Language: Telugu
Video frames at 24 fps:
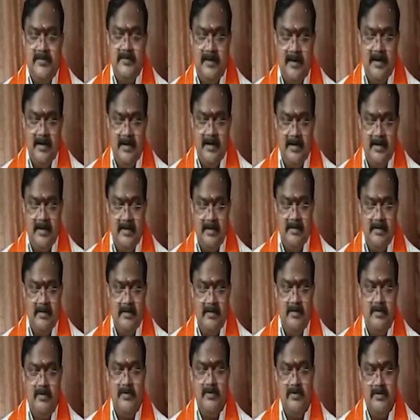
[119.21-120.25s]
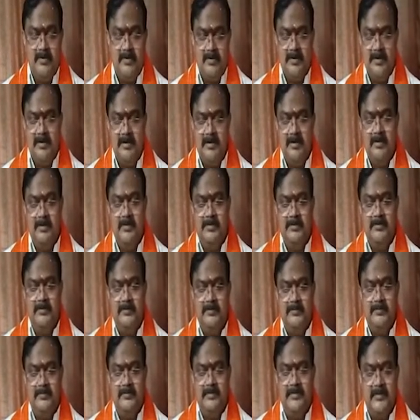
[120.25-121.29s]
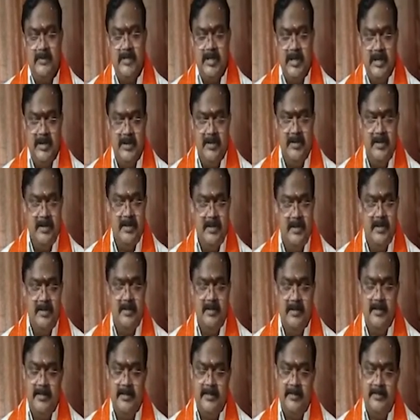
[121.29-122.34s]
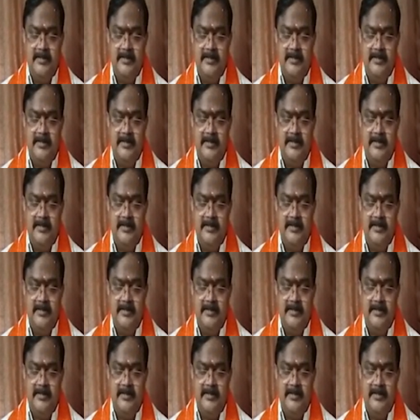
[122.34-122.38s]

వాళ్ళకి కొన్ని సూచనలు చేయడం జరిగింది